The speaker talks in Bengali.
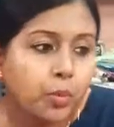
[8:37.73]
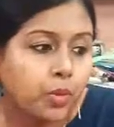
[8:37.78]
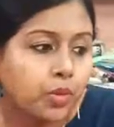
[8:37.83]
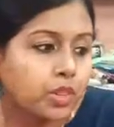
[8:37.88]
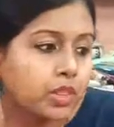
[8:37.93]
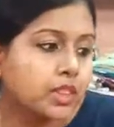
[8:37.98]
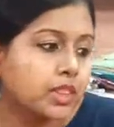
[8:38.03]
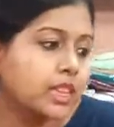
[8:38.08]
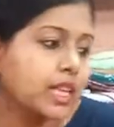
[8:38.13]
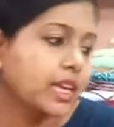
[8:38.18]

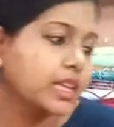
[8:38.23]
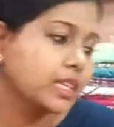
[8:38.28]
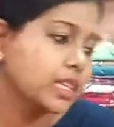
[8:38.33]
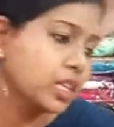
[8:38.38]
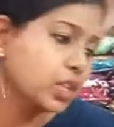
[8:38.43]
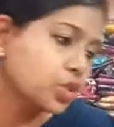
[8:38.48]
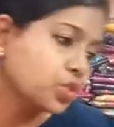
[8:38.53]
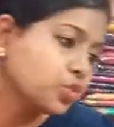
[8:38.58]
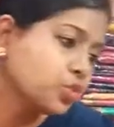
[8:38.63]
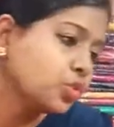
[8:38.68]

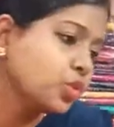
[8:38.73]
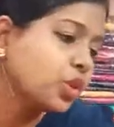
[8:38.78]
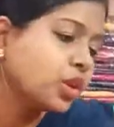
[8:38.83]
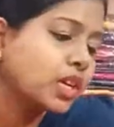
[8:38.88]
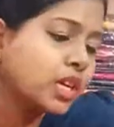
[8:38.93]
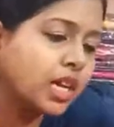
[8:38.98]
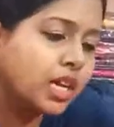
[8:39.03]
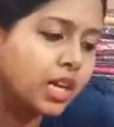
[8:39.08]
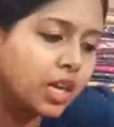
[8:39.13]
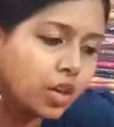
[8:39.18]
প্রত্যেকটা সুন্দর
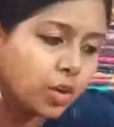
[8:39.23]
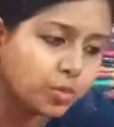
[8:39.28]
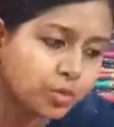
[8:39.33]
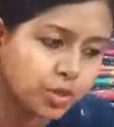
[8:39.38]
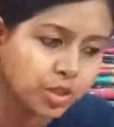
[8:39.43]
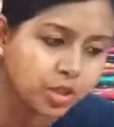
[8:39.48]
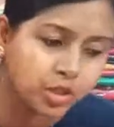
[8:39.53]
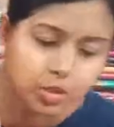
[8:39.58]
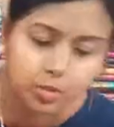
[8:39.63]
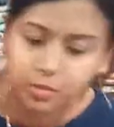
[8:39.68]
কালার
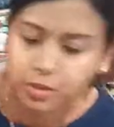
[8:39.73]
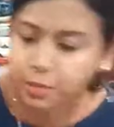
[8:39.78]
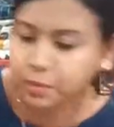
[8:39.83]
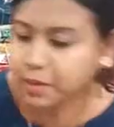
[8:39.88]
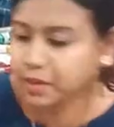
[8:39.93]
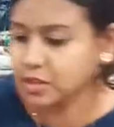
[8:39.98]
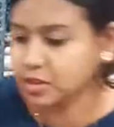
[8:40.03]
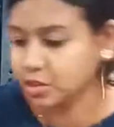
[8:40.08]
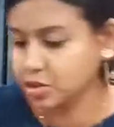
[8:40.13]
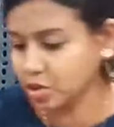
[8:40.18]
অপশন তোমরা
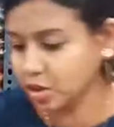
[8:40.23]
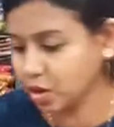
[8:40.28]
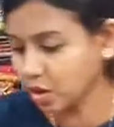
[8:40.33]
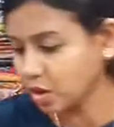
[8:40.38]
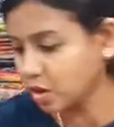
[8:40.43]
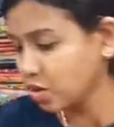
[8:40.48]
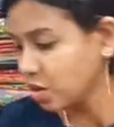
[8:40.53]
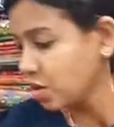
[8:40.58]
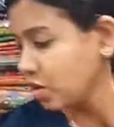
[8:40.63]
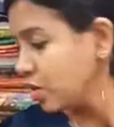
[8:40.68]
পাচ্ছ
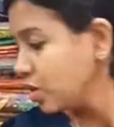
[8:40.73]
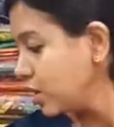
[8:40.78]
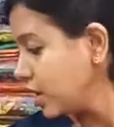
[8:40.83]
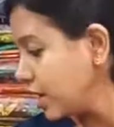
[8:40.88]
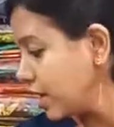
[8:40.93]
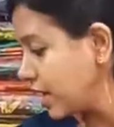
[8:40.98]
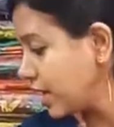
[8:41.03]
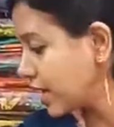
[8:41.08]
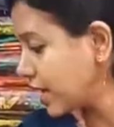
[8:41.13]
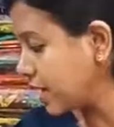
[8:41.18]

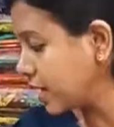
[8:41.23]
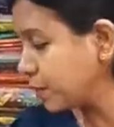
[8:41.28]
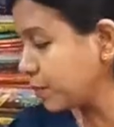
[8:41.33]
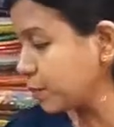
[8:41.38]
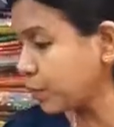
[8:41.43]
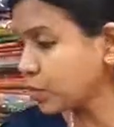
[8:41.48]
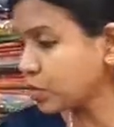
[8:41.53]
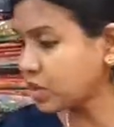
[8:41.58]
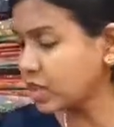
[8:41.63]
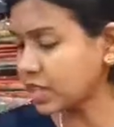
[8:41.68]
এখানে
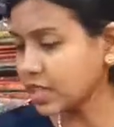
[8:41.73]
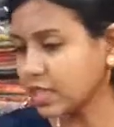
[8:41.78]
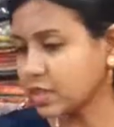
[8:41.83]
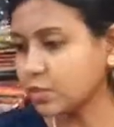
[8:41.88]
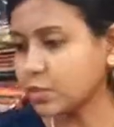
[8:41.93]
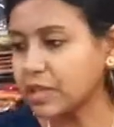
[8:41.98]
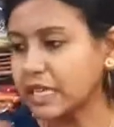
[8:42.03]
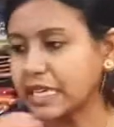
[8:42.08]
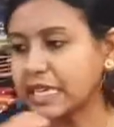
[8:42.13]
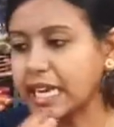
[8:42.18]
প্রত্যেকটা
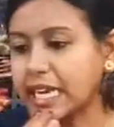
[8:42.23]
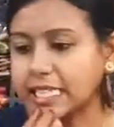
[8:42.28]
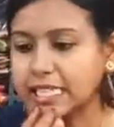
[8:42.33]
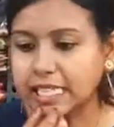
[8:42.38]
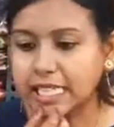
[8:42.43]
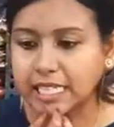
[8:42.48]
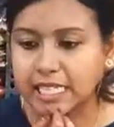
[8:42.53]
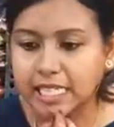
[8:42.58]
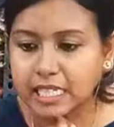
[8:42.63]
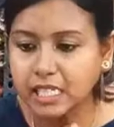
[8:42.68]
তোমাদেরকে
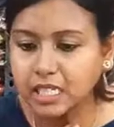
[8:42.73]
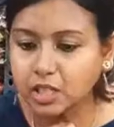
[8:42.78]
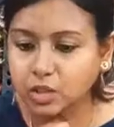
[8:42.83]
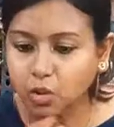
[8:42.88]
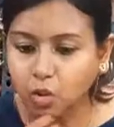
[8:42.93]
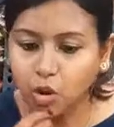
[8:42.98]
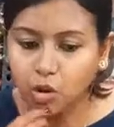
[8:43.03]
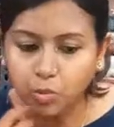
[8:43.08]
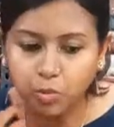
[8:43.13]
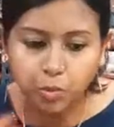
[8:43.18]
আজকে জাস্ট
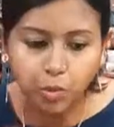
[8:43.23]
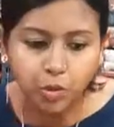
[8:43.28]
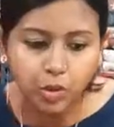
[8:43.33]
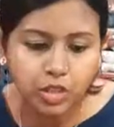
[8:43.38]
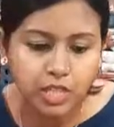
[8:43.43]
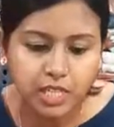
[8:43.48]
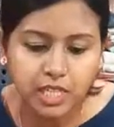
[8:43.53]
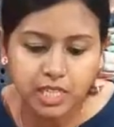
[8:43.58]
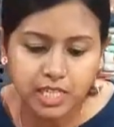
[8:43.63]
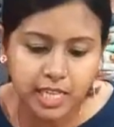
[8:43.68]
অল্পই
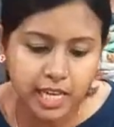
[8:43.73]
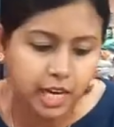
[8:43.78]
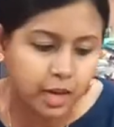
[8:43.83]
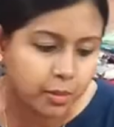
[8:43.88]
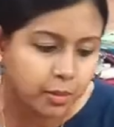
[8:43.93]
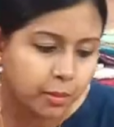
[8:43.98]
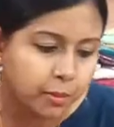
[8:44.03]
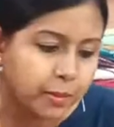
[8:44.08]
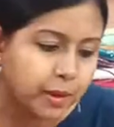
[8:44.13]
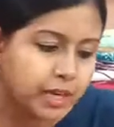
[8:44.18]
জিনিস
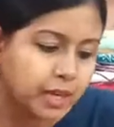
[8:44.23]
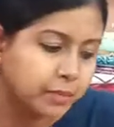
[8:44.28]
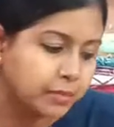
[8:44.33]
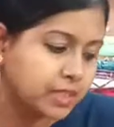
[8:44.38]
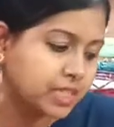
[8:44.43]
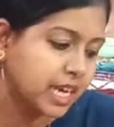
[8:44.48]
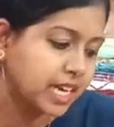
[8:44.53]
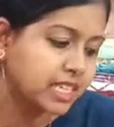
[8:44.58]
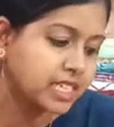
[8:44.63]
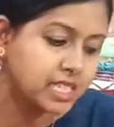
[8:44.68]
দেখাবো বাট
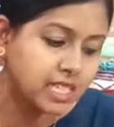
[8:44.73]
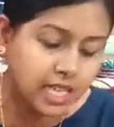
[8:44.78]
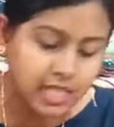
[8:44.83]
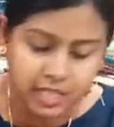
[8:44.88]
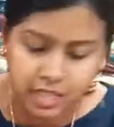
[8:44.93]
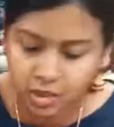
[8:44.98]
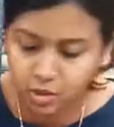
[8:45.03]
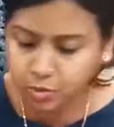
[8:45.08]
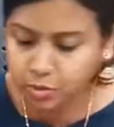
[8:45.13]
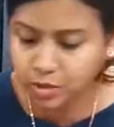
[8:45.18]
আমি চাইছি
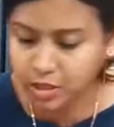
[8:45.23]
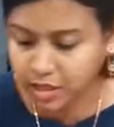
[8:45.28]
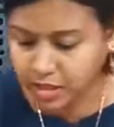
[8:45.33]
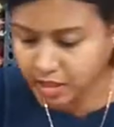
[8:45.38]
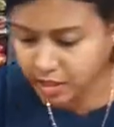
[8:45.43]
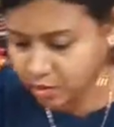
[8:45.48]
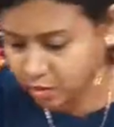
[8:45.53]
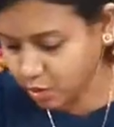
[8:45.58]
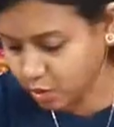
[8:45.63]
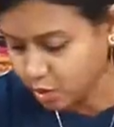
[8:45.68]
আজকে
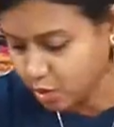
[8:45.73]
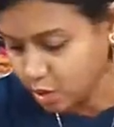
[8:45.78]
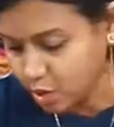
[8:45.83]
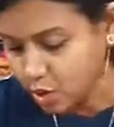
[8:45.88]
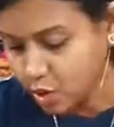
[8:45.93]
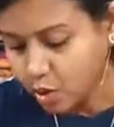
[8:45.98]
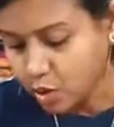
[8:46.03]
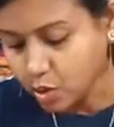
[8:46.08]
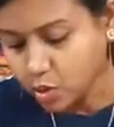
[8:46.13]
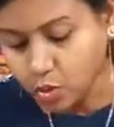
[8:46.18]
তোমাদেরকে একটু
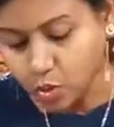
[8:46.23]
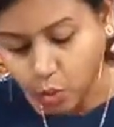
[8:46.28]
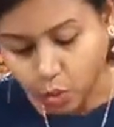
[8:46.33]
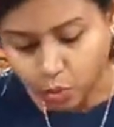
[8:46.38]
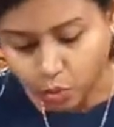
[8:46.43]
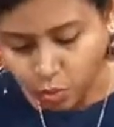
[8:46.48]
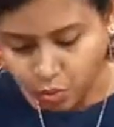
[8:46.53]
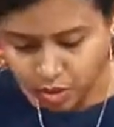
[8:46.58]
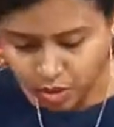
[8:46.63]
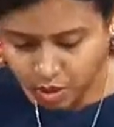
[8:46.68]

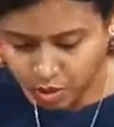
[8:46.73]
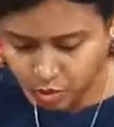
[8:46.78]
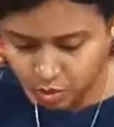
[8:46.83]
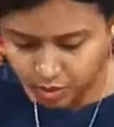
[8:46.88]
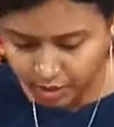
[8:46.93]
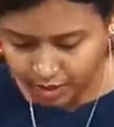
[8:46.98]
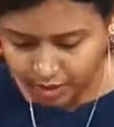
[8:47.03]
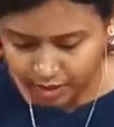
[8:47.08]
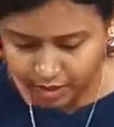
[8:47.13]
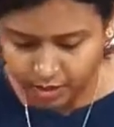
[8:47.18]
নতুন কিছু
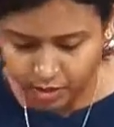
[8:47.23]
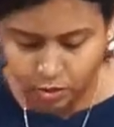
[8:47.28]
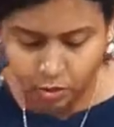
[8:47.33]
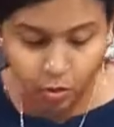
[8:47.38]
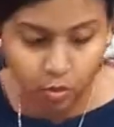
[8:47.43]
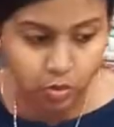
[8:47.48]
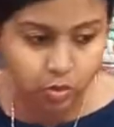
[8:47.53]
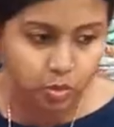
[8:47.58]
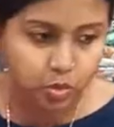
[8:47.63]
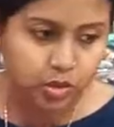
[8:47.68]
দেখাতে
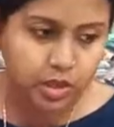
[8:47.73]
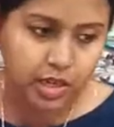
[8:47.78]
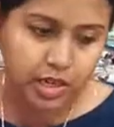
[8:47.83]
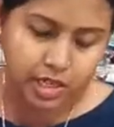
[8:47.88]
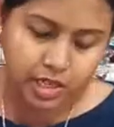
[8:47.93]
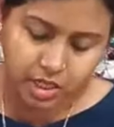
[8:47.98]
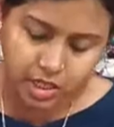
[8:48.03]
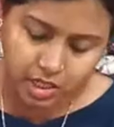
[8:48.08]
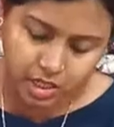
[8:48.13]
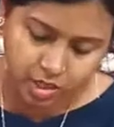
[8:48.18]
নতুন
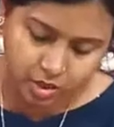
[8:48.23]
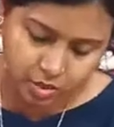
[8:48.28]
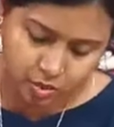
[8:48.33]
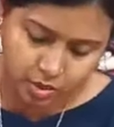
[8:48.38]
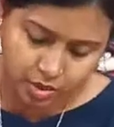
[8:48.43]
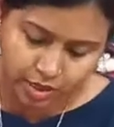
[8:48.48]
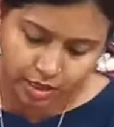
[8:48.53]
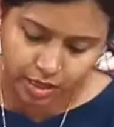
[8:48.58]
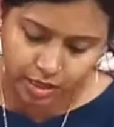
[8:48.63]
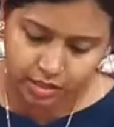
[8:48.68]
কালেকশন কিছু
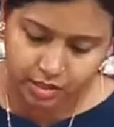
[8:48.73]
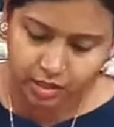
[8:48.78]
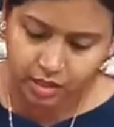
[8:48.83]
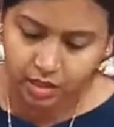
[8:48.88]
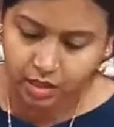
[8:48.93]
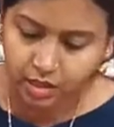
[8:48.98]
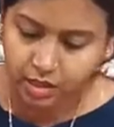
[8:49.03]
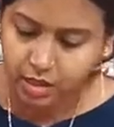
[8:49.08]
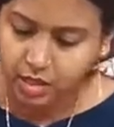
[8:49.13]
দেখাতে